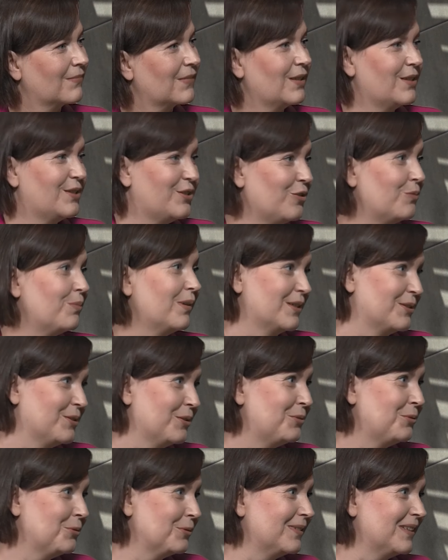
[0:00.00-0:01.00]
są bardzo
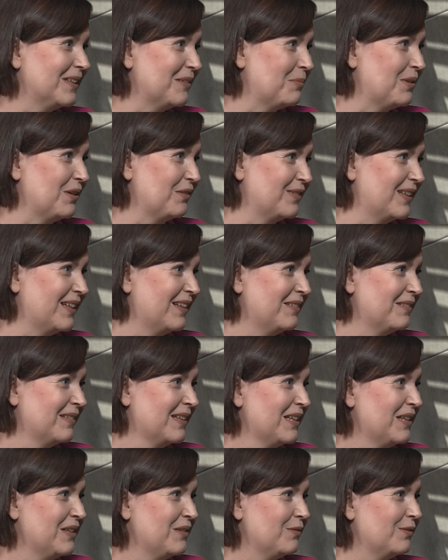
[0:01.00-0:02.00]
trudne, prawda?
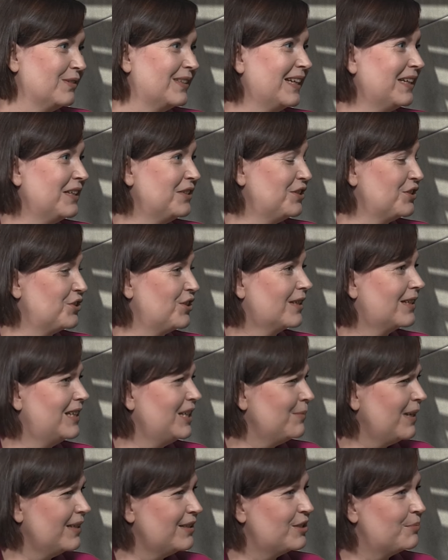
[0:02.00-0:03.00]
Wydaje się, że
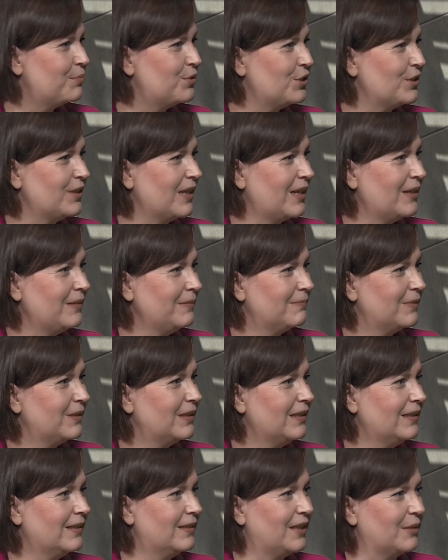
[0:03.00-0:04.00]
klimat sprzyja
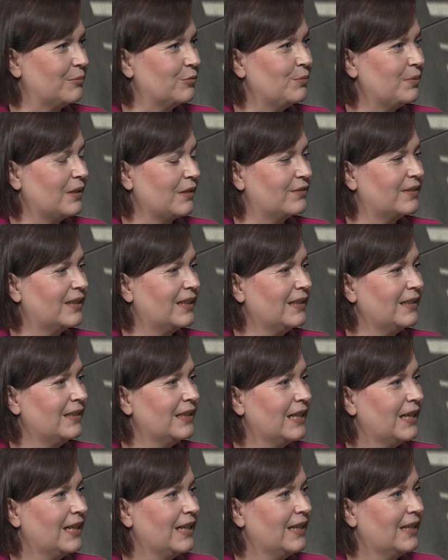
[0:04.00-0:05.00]
e, temu, prawda?
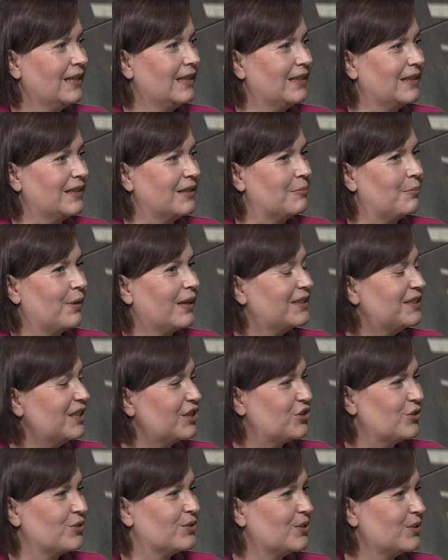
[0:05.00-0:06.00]
E, partia
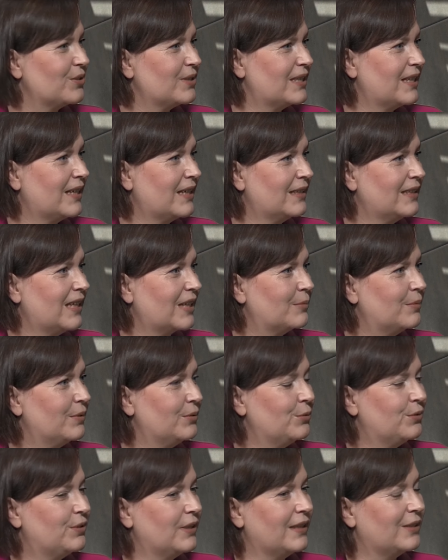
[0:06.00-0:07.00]
rządząca jakby
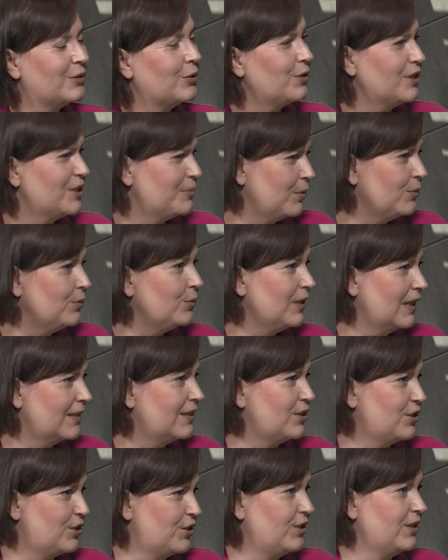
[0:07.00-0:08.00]
tutaj koresponduje
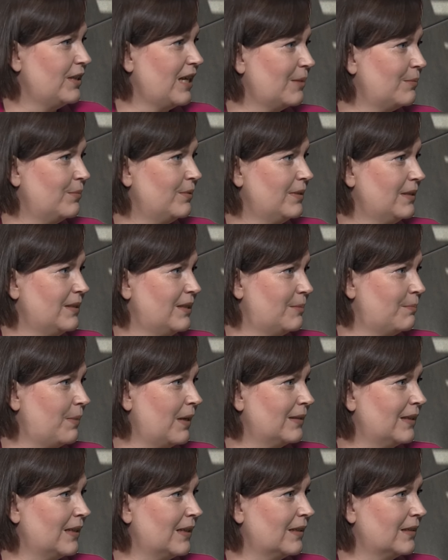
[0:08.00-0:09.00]
też jakby z
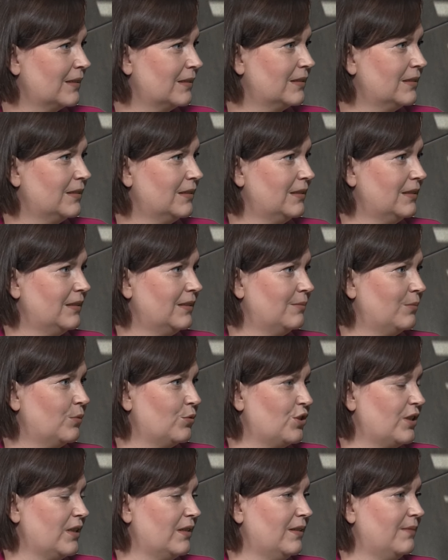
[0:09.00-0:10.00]
pana e,
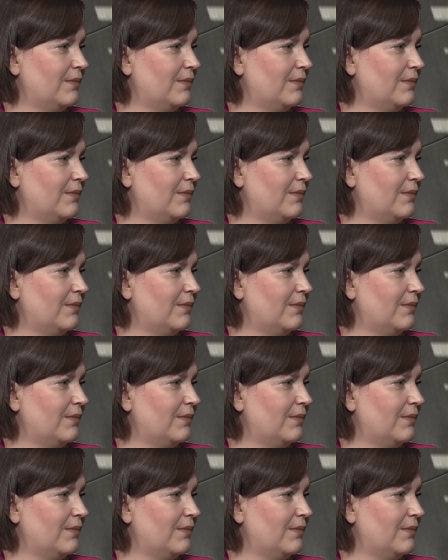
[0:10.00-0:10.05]
może